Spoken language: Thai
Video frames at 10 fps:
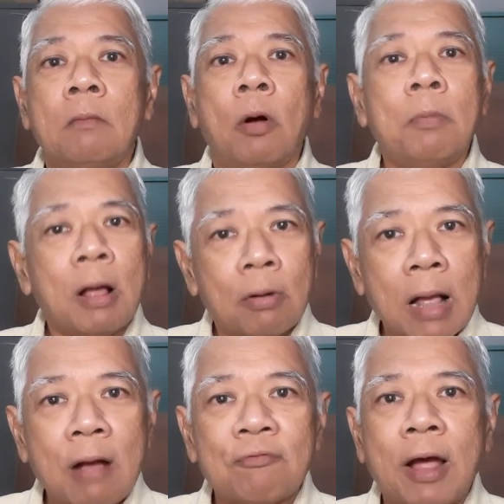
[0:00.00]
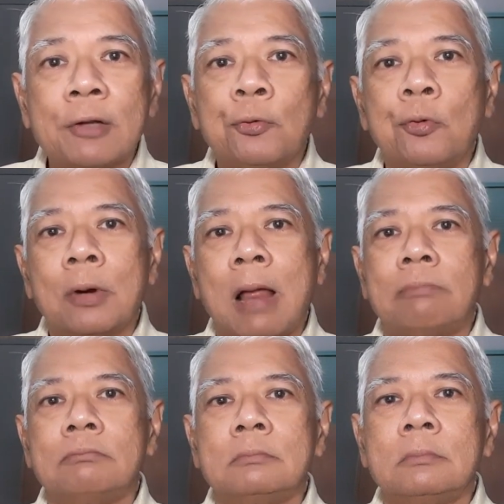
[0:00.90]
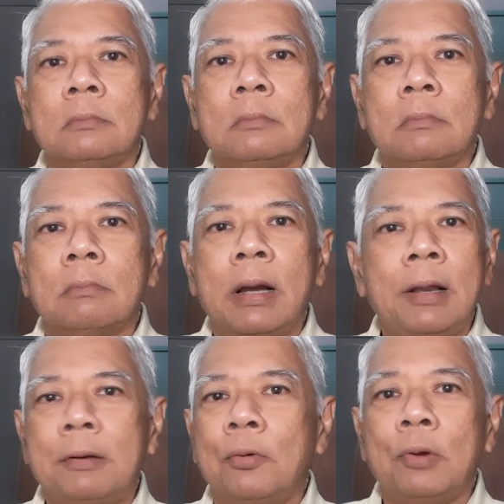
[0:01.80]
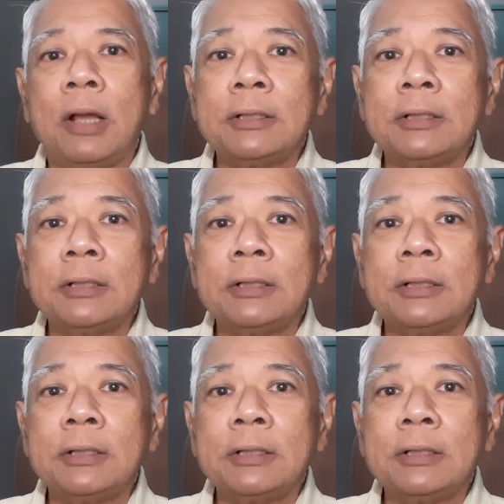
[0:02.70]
ผมเข้าข้างฝ่ายถูกครับไม่ได้อยู่